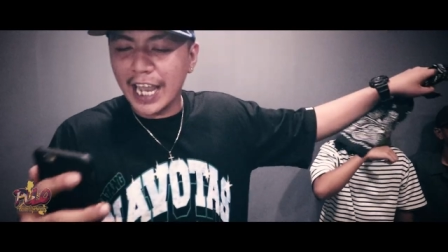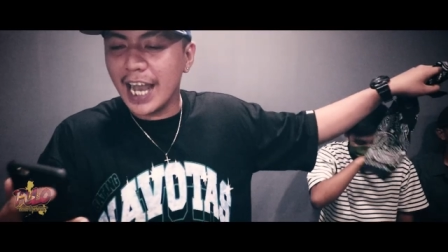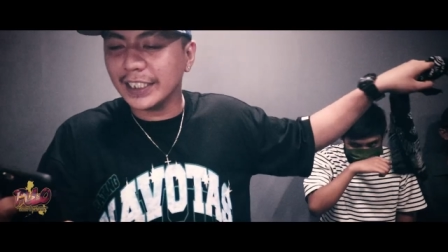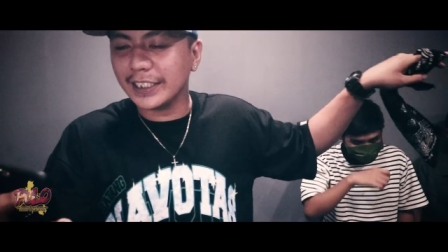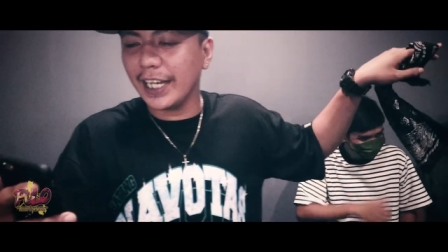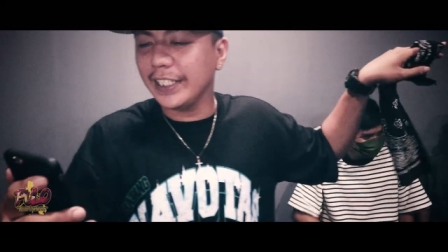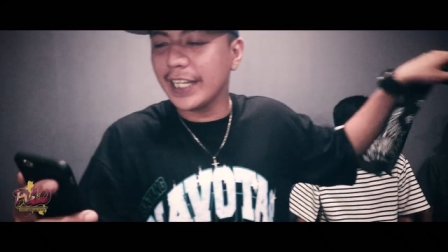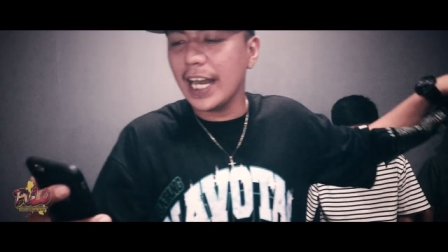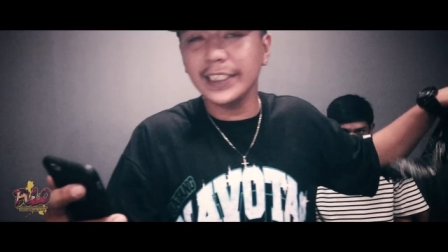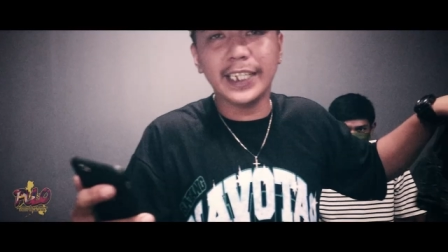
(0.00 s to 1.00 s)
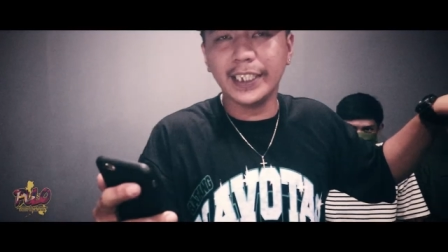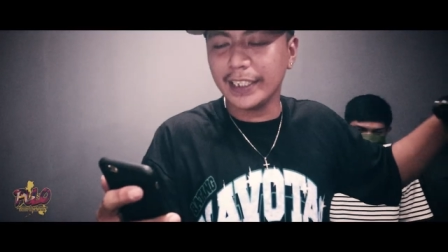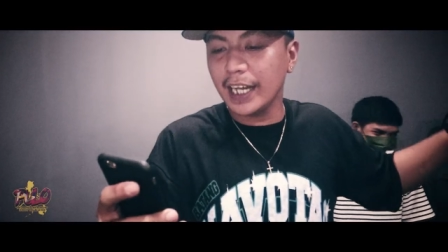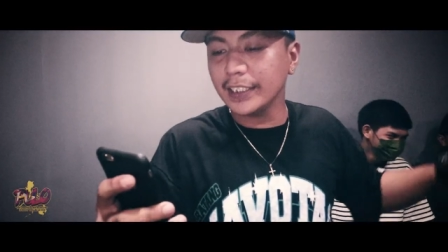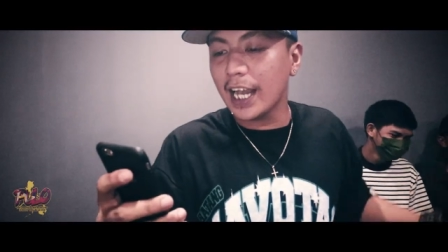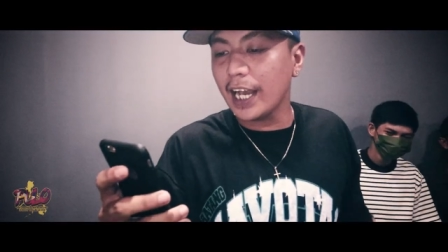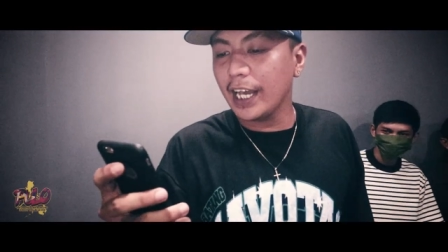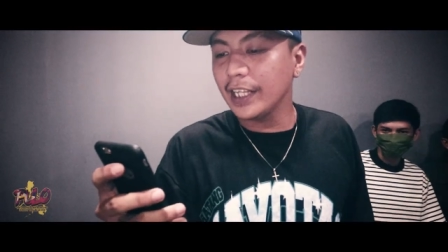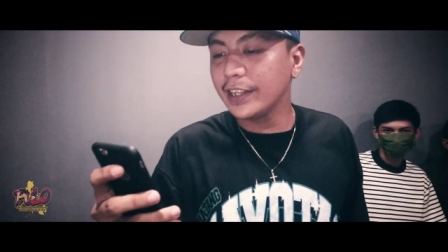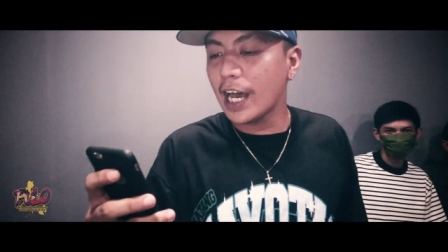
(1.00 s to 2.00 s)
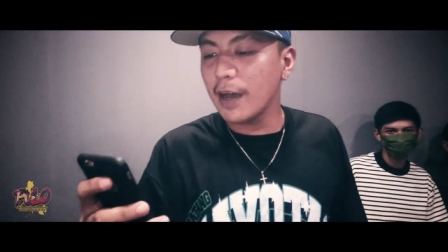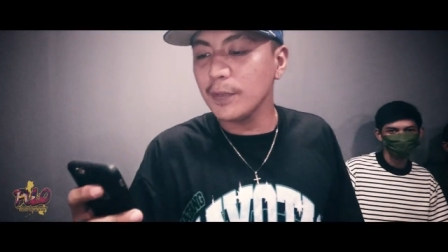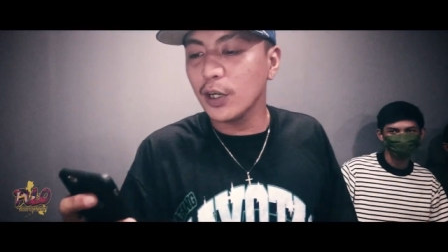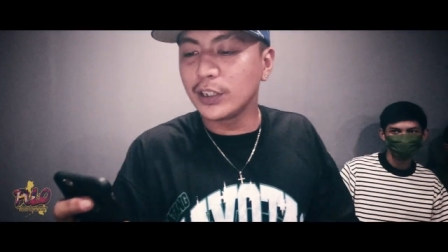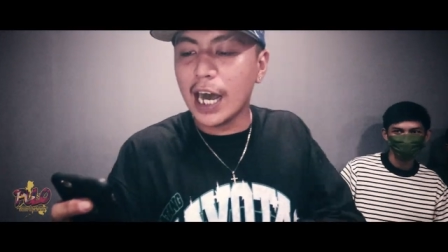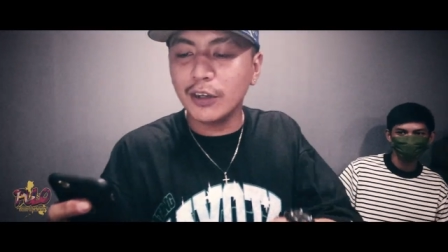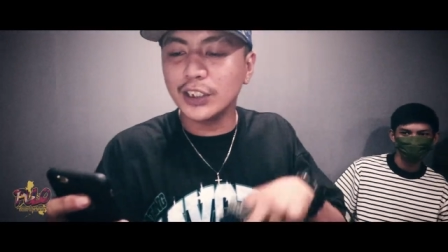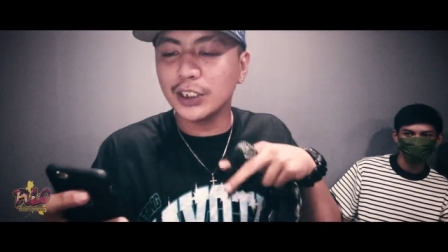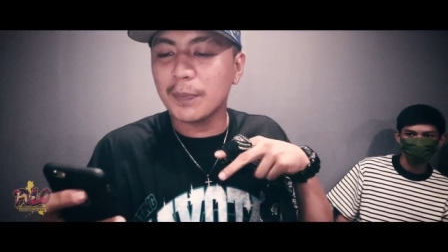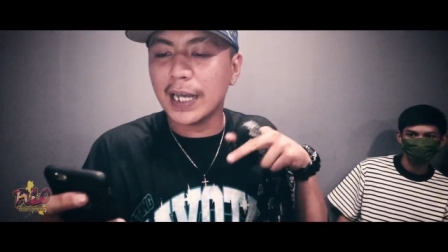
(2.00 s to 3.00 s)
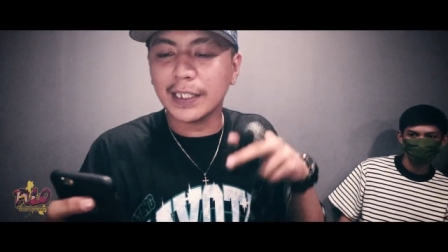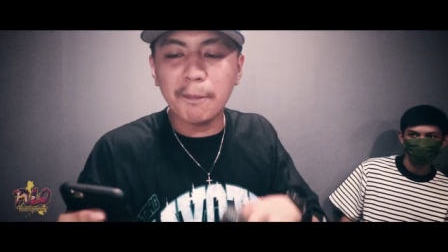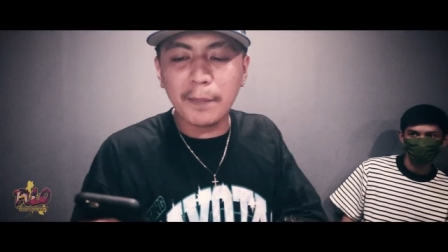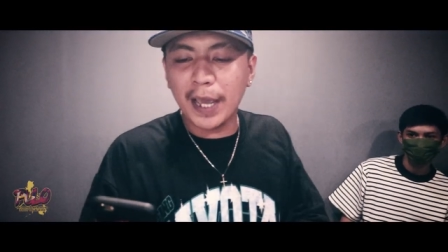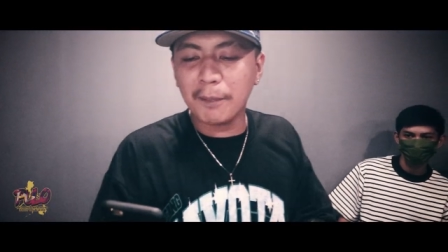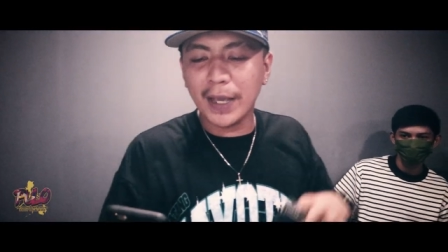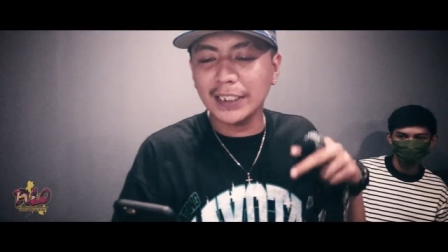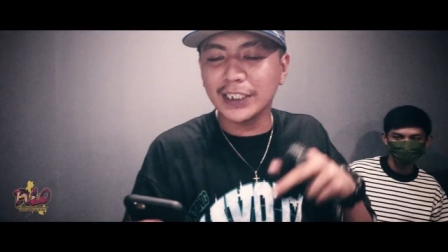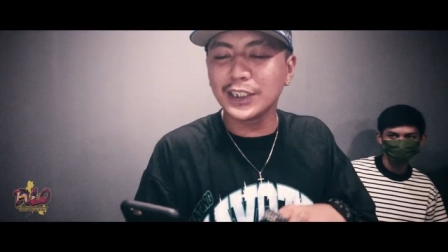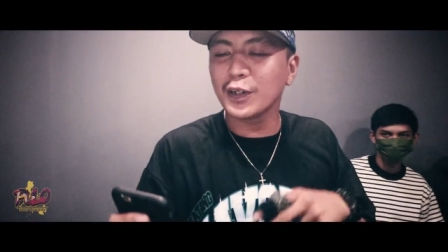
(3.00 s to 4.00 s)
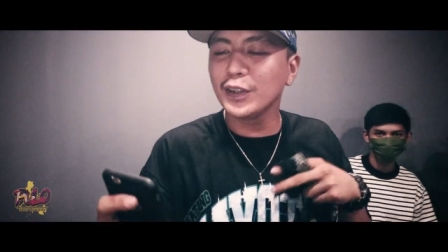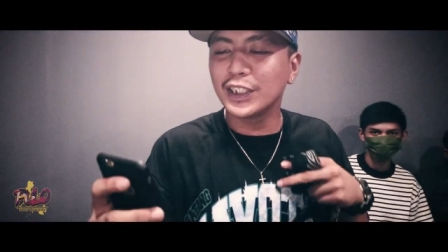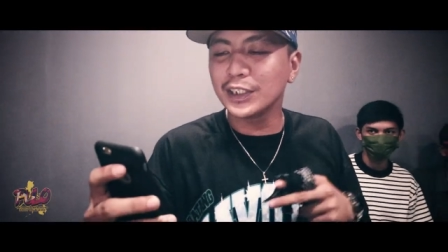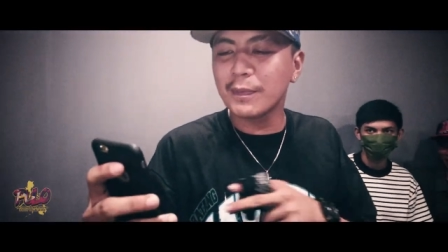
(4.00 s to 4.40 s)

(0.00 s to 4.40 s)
Jang, kay Jansen, kay Anchake, Andamyo, Downers, Batang Pepe, Street Soldiers,